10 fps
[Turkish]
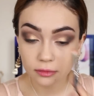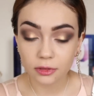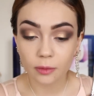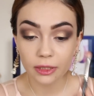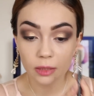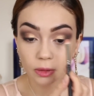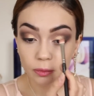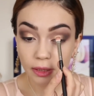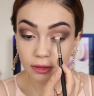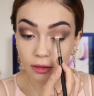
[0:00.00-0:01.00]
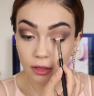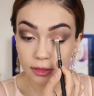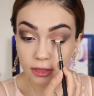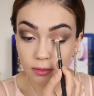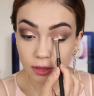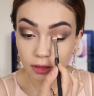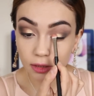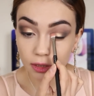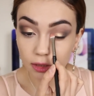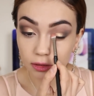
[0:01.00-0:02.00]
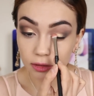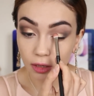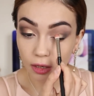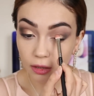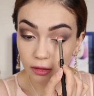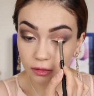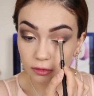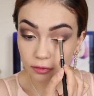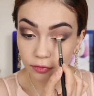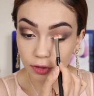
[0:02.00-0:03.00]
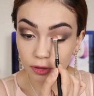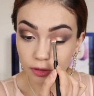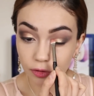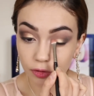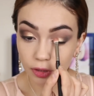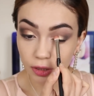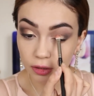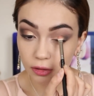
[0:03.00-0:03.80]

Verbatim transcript: Tabii ki pigmentler aynı zamanda dayanıklı da farlara göre.